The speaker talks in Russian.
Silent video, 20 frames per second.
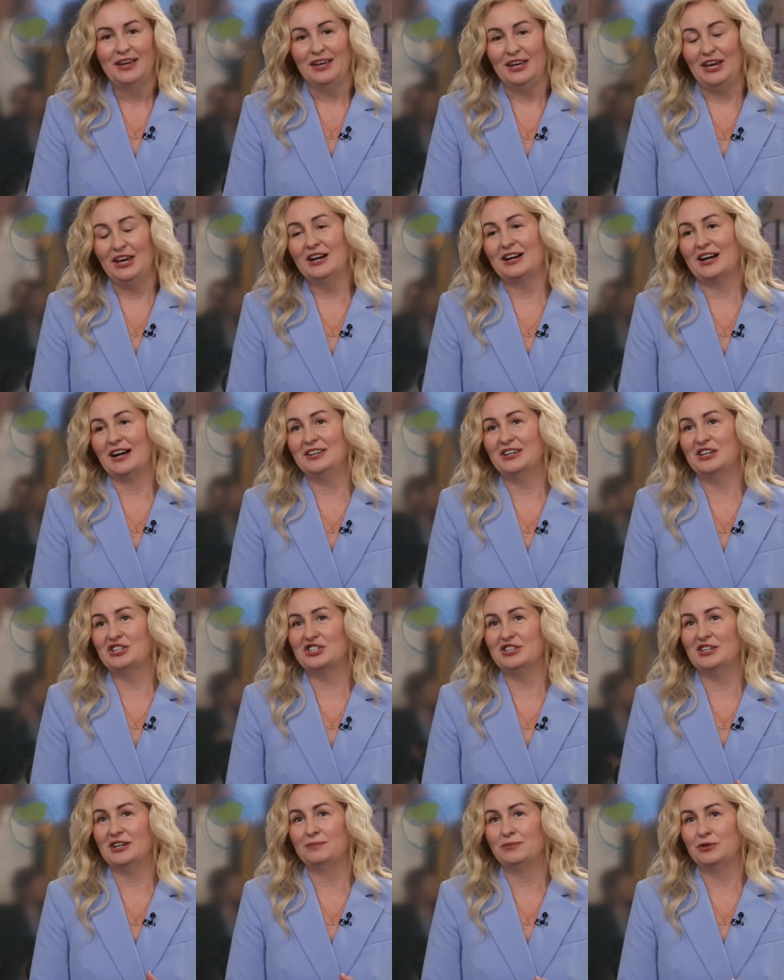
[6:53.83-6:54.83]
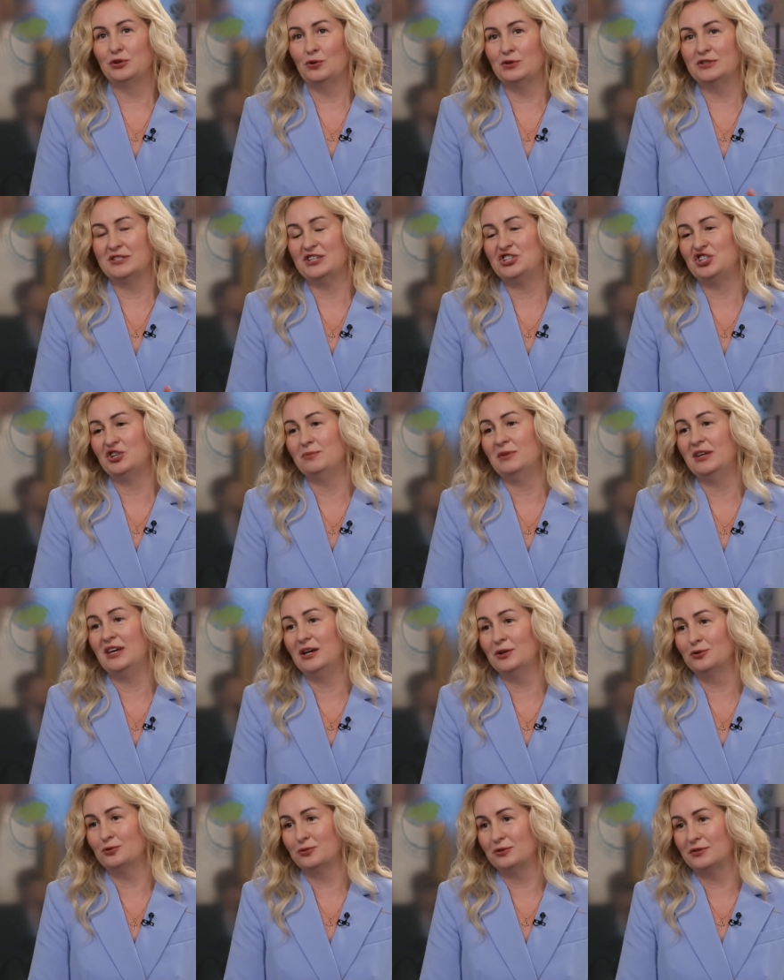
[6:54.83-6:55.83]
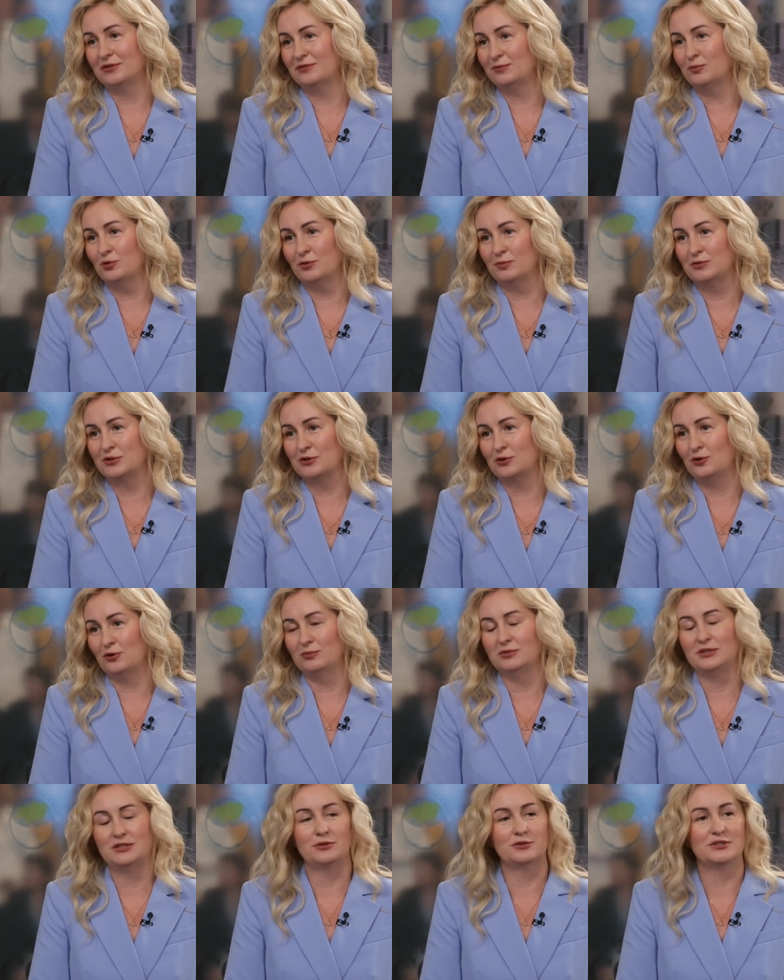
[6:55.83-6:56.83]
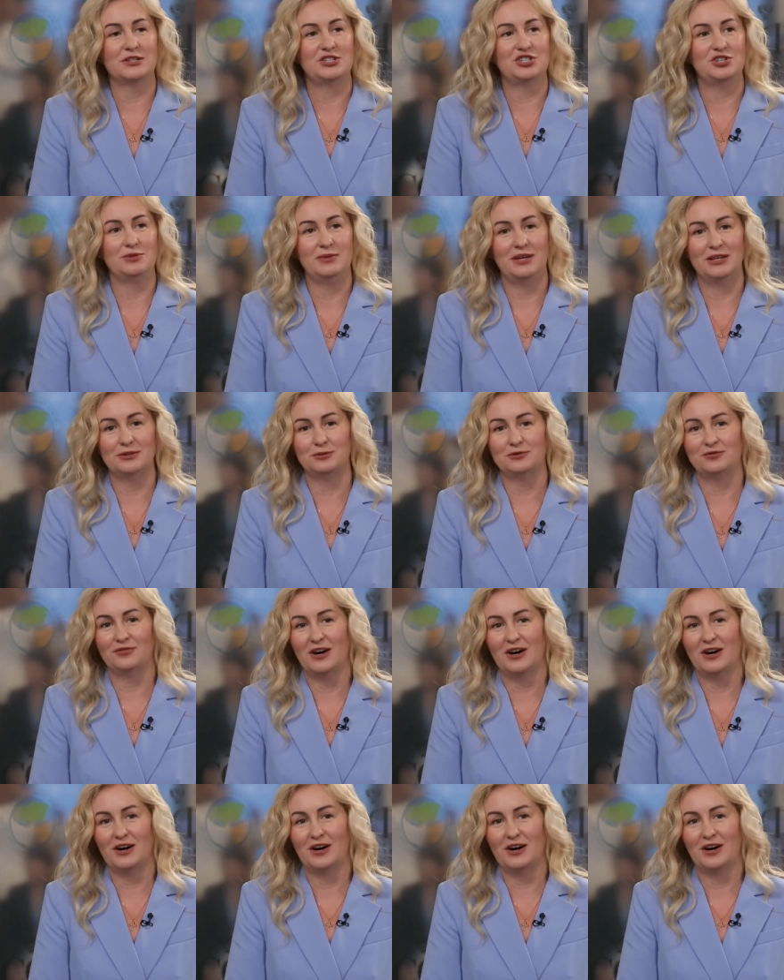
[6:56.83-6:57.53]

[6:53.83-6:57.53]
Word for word: И, конечно, то, зачем едут в Мурманскую область, то, зачем едут в